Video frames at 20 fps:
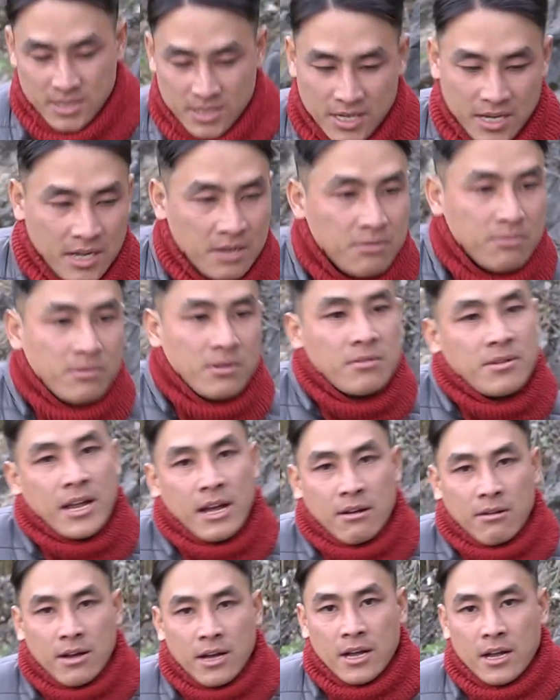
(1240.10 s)
thế lúc
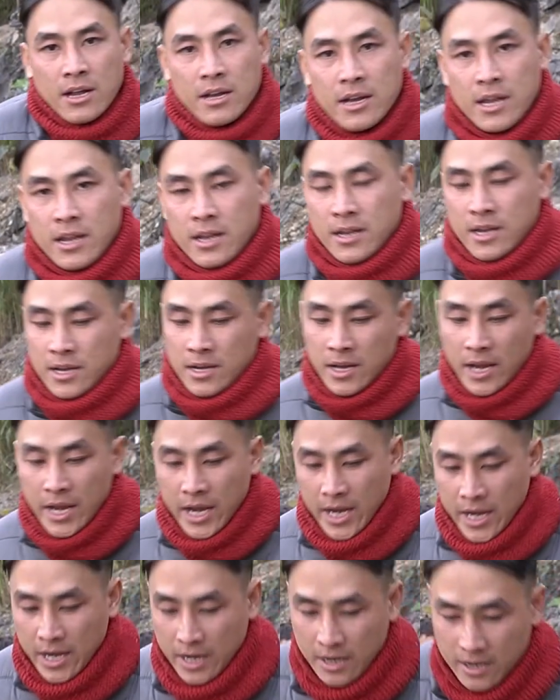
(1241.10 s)
nào để đến
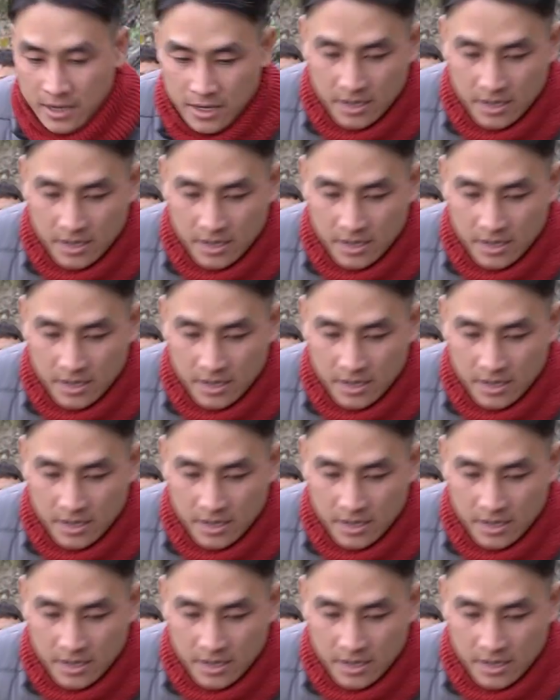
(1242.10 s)
hè ấy,